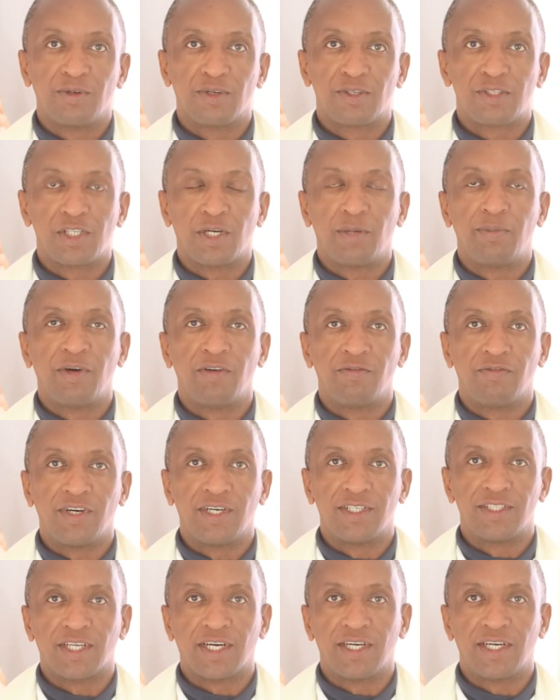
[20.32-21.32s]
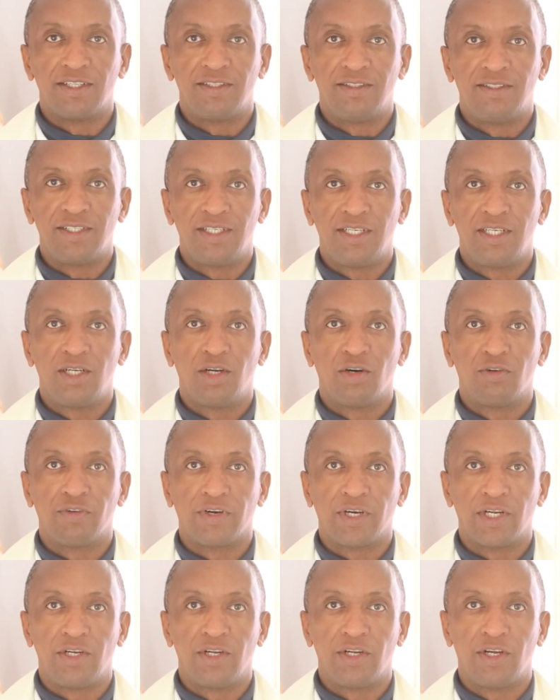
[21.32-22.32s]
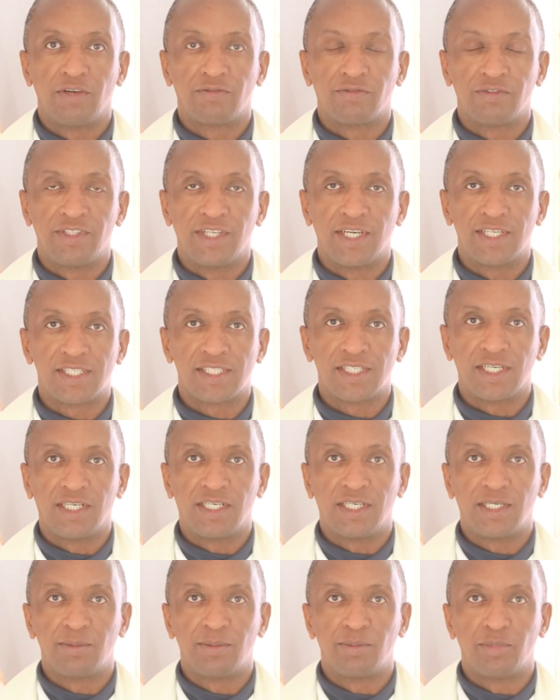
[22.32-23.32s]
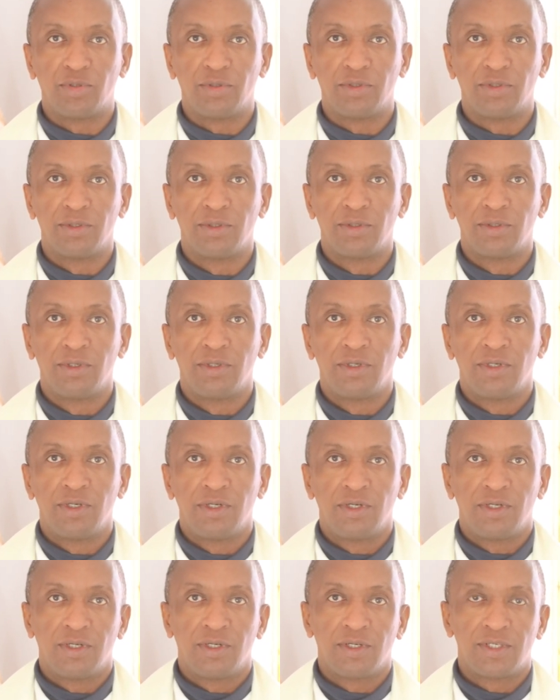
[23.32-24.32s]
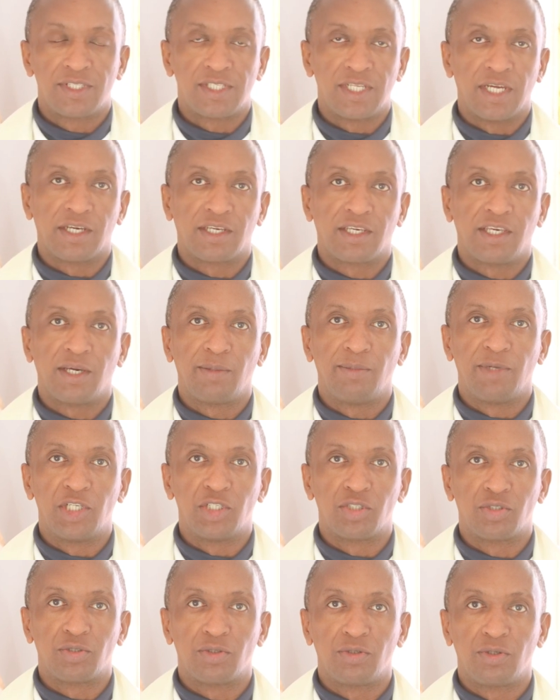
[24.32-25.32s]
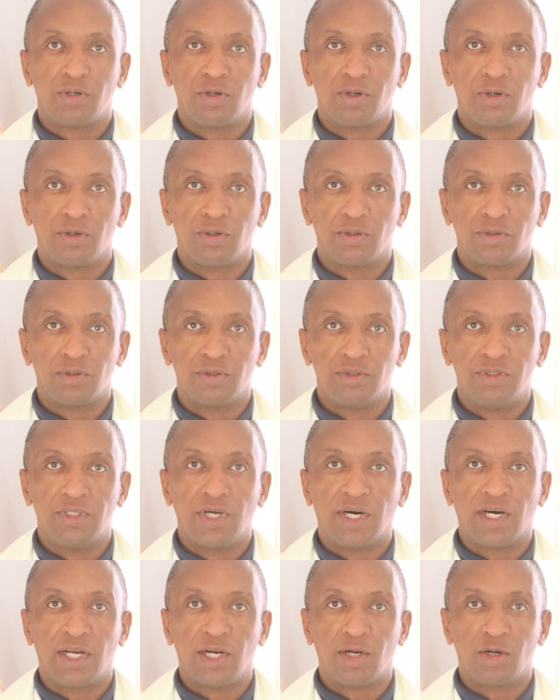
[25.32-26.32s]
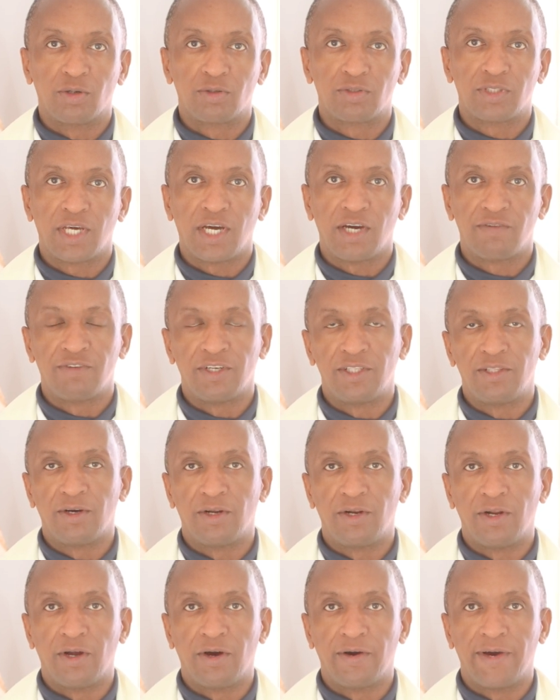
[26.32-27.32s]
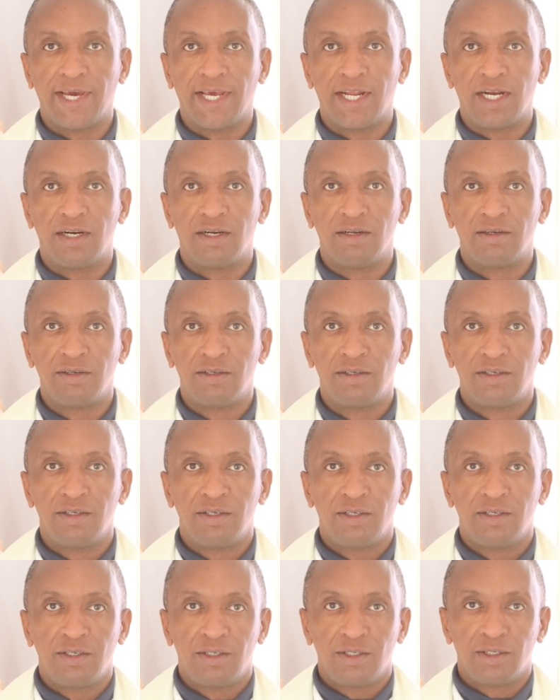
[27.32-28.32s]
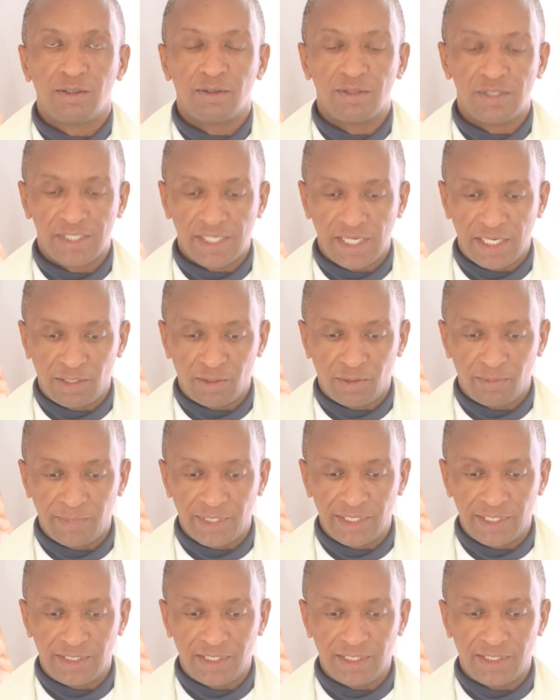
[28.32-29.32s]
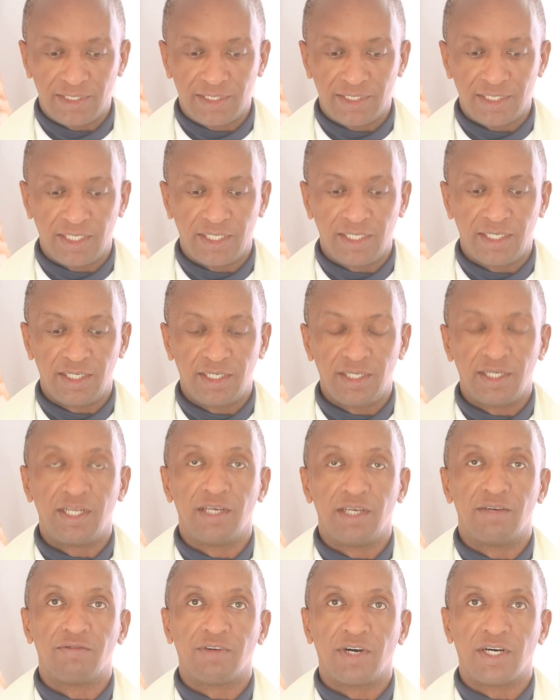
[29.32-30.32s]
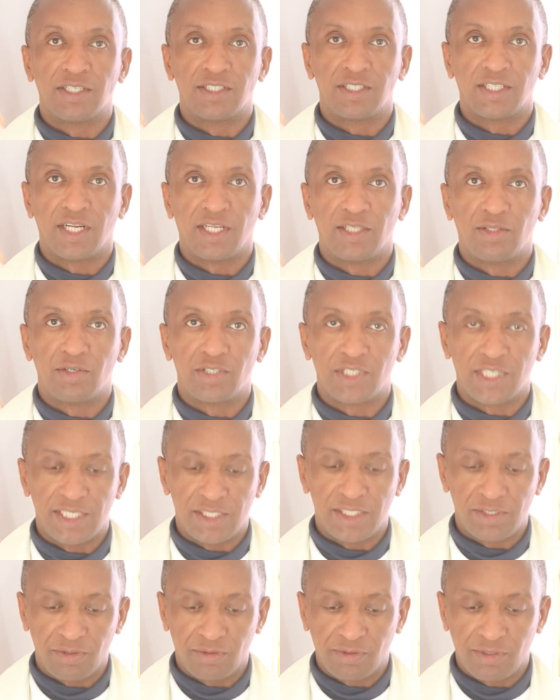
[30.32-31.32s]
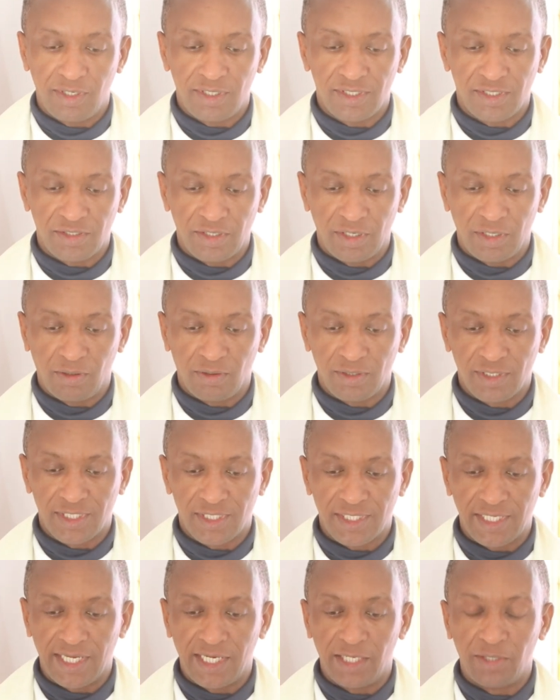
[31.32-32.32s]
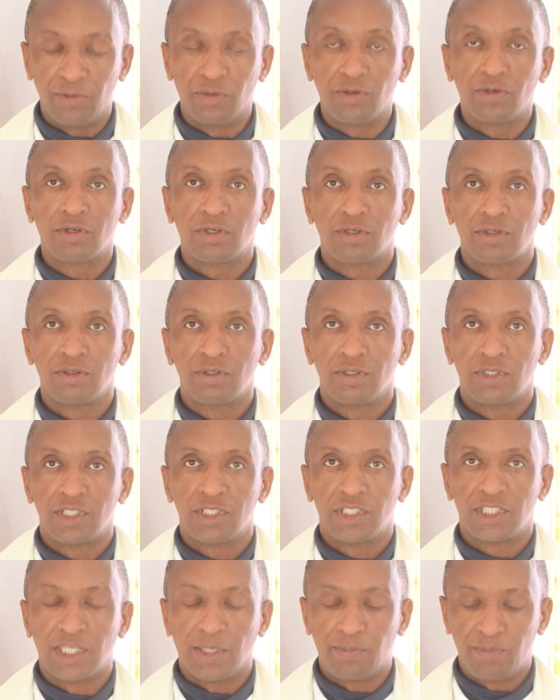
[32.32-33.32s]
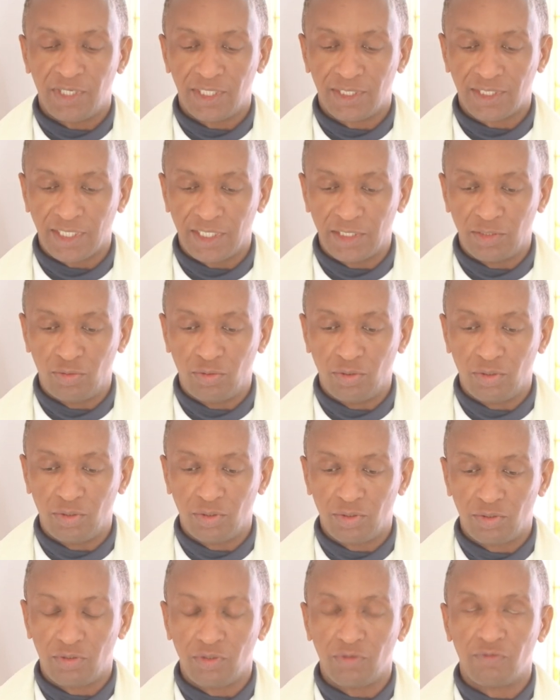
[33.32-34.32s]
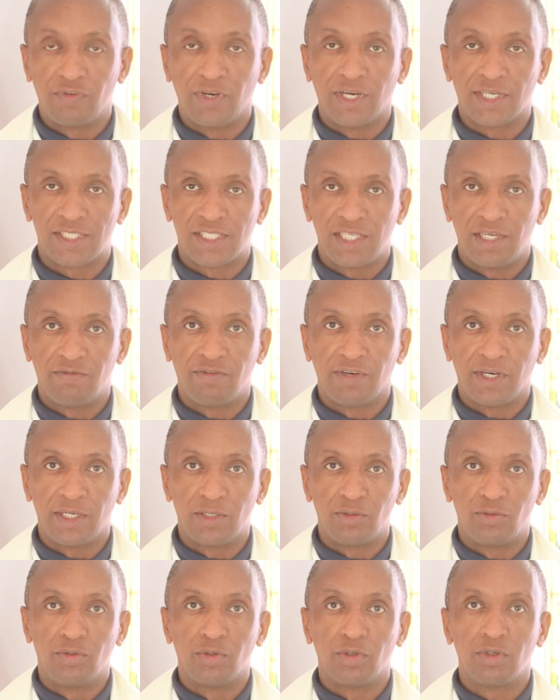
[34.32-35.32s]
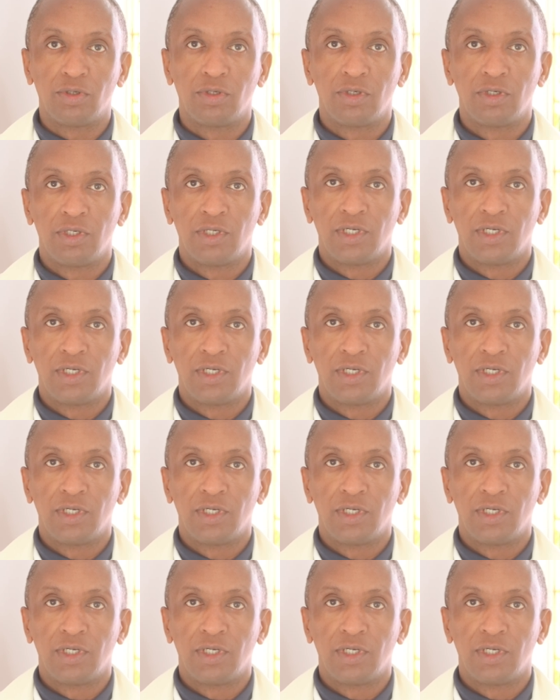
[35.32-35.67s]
nous sommes vendredi le 29 décembre, cinquième jour dans l'octave de Noël. Nous allons méditer l'évangile de Jésus-Christ selon Saint Luc, chapitre 2 du verset 22